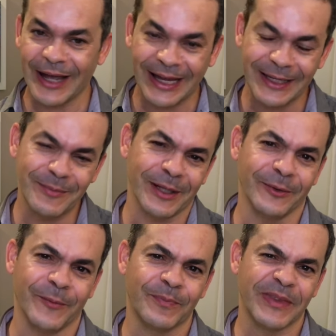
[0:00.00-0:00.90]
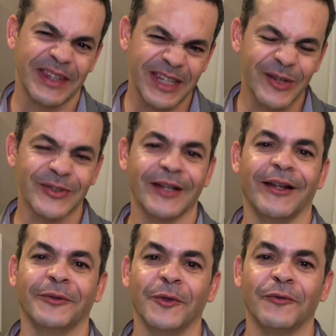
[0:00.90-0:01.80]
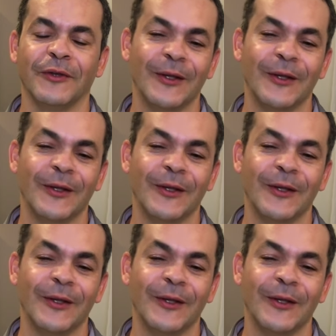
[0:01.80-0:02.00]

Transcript: Ah, lembrando, tira o celular do teu filho